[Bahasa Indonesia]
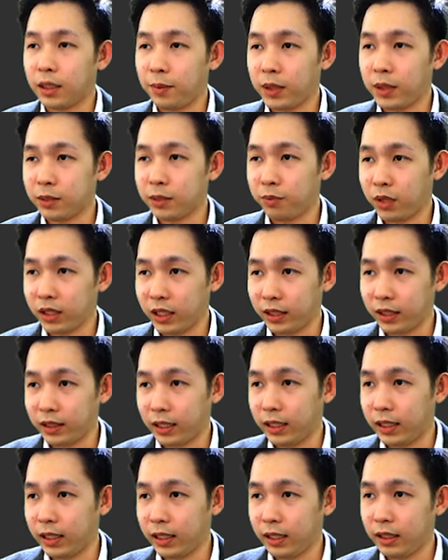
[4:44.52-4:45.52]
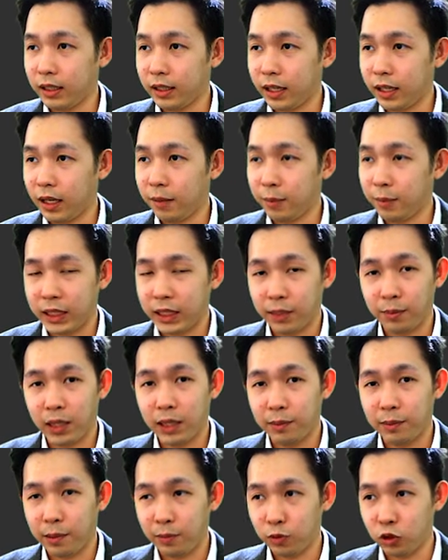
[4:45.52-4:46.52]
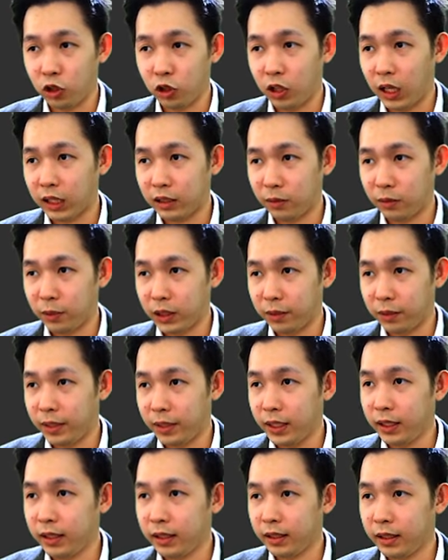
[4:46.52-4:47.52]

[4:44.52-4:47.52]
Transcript: Sama seperti yang tadi ya, minimal 50 dolar teman-teman